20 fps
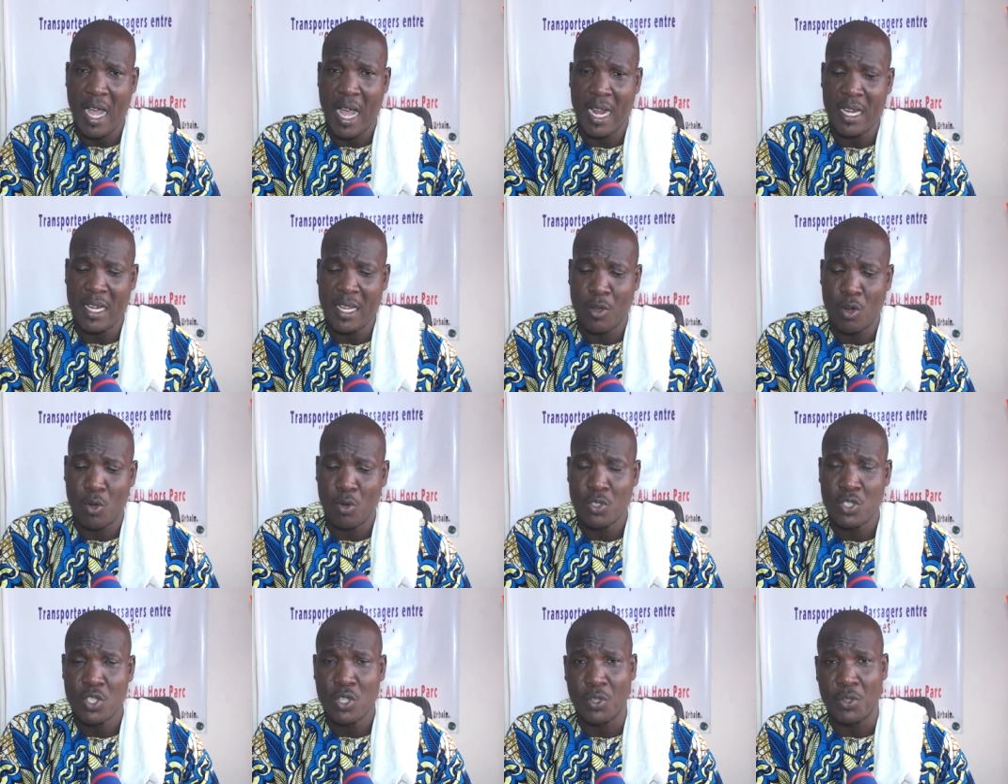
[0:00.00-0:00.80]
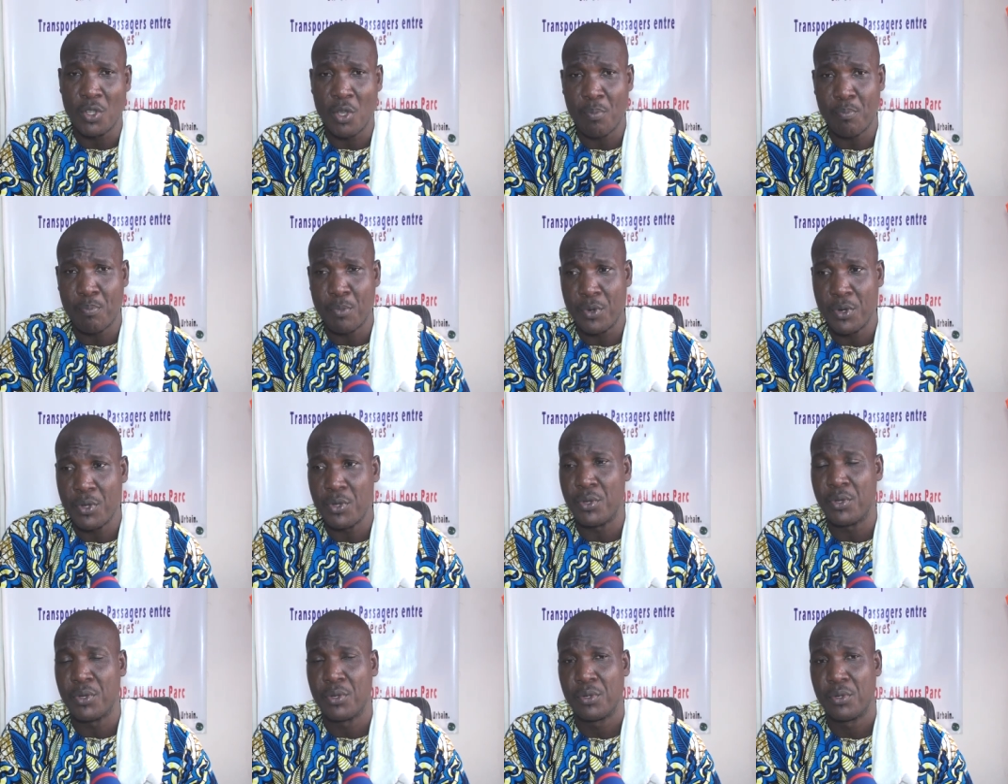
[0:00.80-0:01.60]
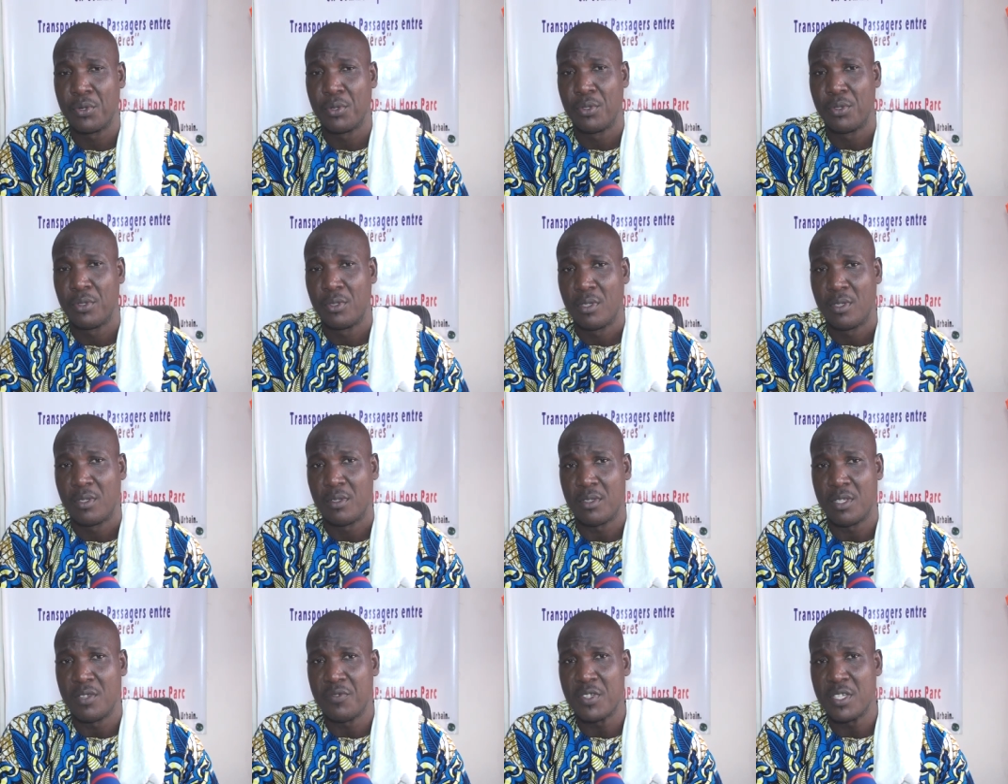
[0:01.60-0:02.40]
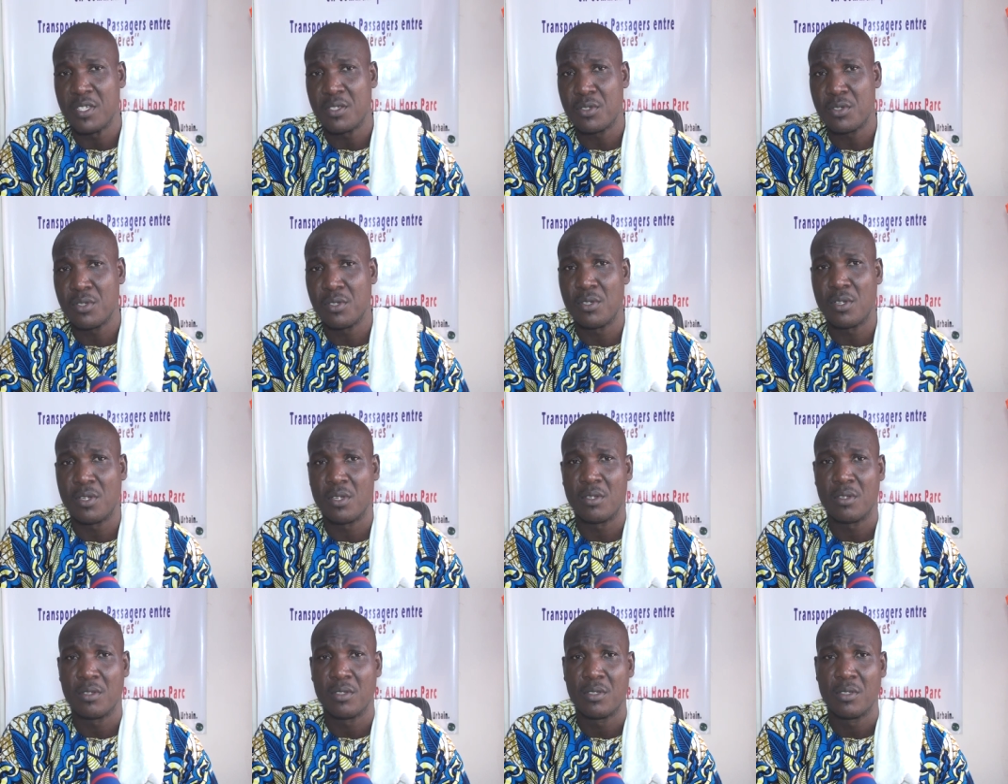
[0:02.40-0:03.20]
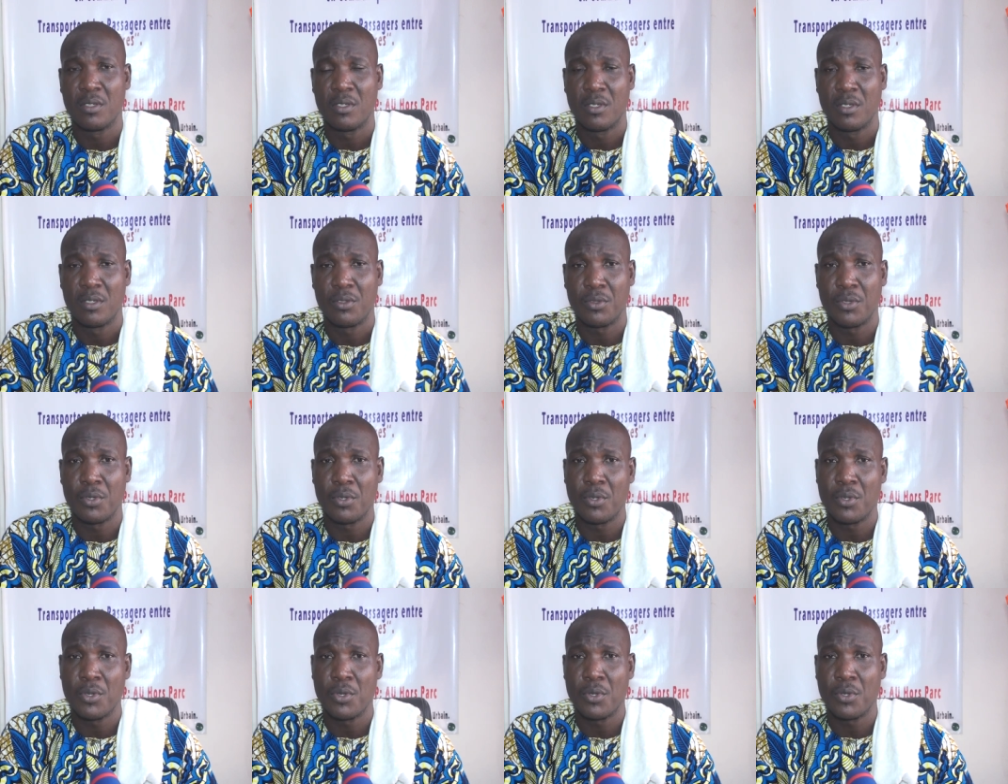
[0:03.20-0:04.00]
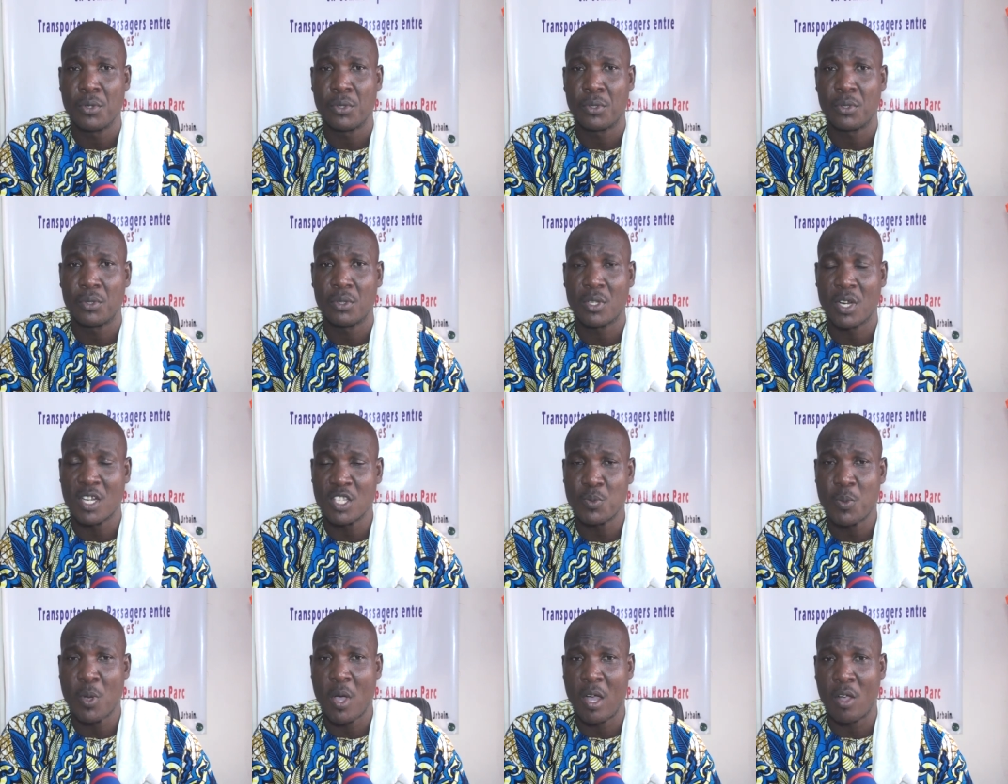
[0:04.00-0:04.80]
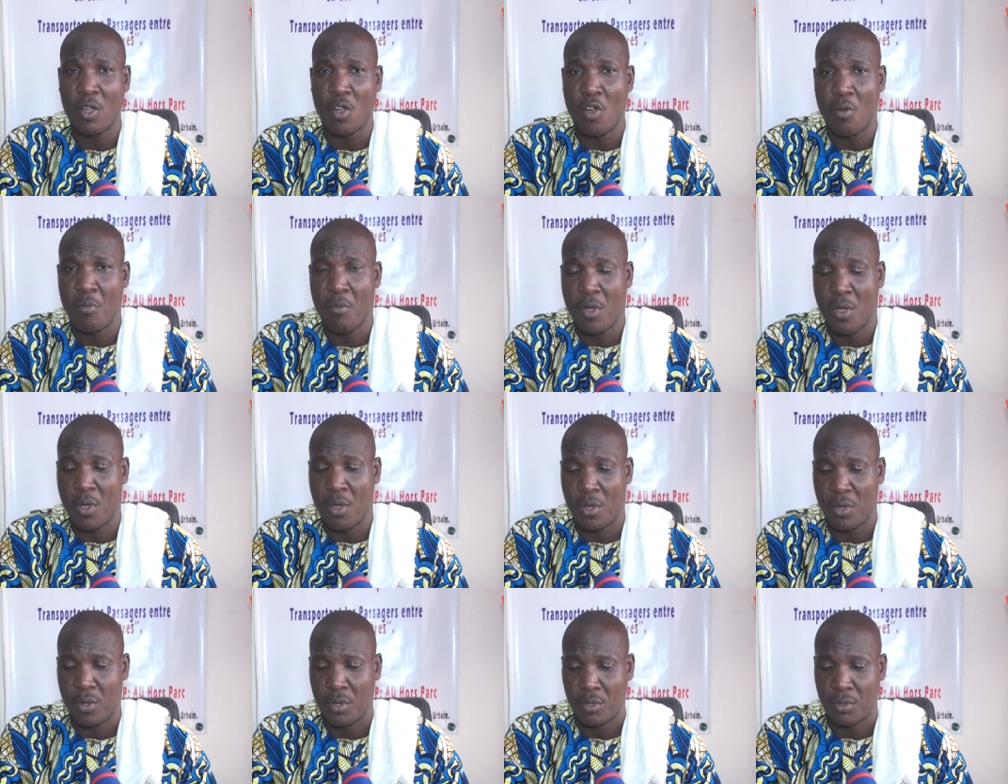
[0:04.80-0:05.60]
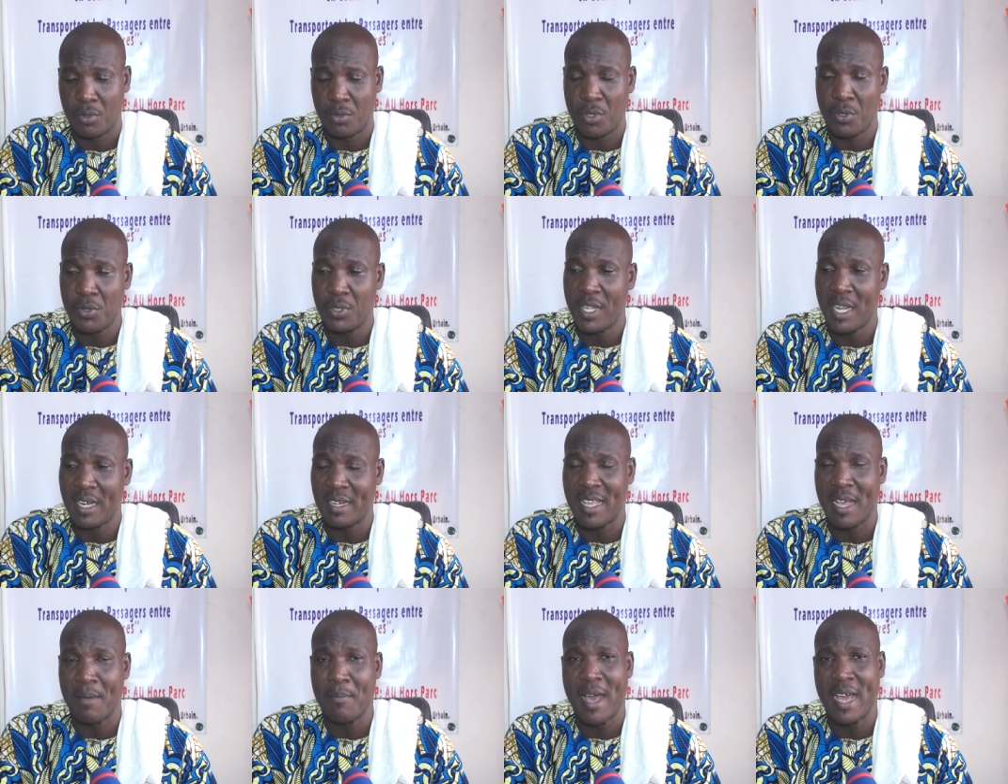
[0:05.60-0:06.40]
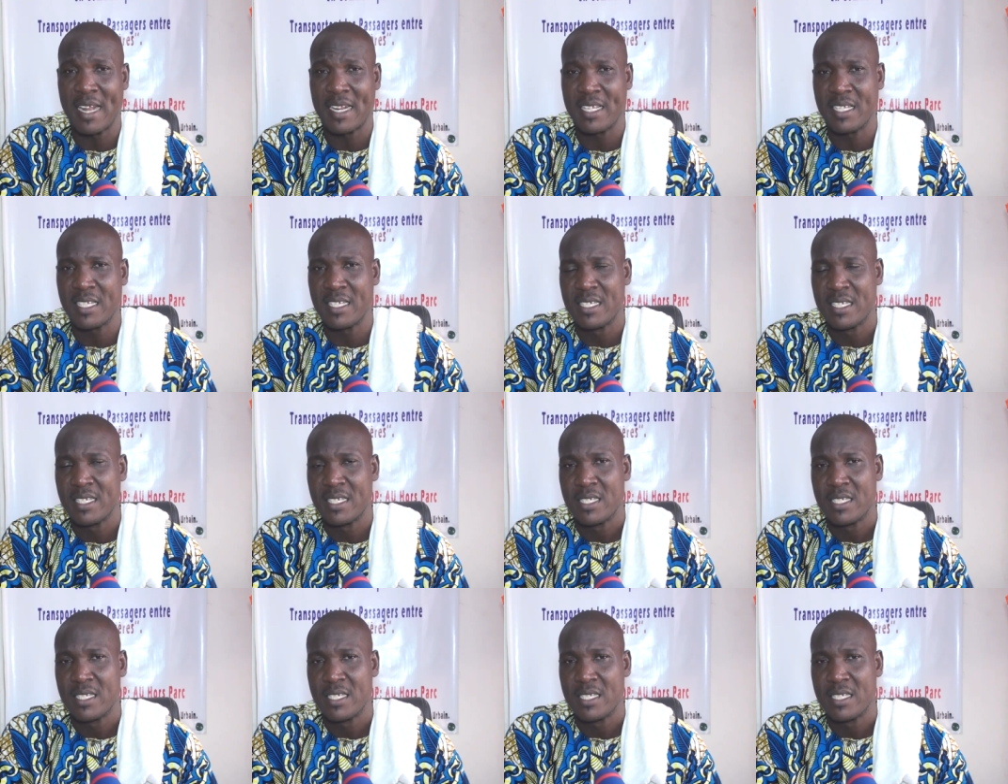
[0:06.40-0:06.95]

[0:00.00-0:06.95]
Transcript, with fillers: l'éclosion d'un pneu d'un véhicule de transport en commun d'une telle gabarit,